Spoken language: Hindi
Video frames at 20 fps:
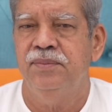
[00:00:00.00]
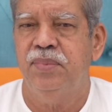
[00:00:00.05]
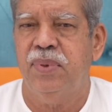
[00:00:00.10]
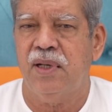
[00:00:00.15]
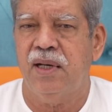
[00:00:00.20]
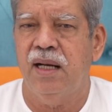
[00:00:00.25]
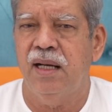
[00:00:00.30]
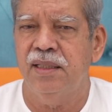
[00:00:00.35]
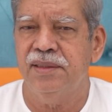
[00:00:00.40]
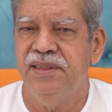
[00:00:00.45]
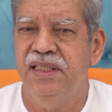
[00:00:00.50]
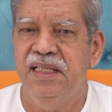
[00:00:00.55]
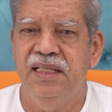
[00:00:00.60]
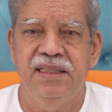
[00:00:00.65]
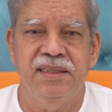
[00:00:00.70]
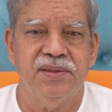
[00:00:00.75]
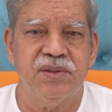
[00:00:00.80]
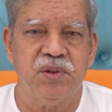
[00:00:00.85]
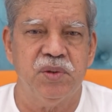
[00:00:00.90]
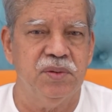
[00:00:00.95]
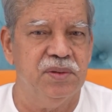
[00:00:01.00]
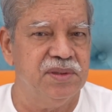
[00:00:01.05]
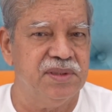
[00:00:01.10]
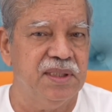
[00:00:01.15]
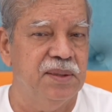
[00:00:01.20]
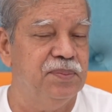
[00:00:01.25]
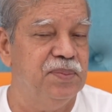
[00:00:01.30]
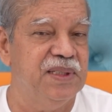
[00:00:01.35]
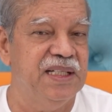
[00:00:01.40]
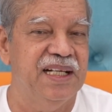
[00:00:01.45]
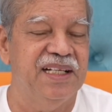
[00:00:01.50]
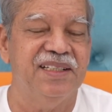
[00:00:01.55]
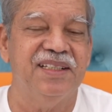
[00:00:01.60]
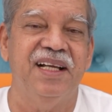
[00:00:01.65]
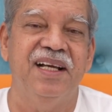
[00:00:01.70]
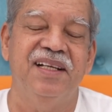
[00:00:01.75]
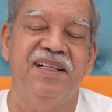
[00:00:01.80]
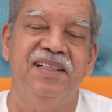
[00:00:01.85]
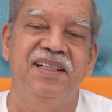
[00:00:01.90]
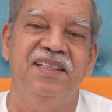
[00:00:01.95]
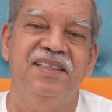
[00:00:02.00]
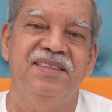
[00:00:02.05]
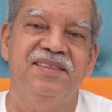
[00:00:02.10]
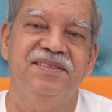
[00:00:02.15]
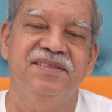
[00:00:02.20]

पराधीन सुख सपने नहीं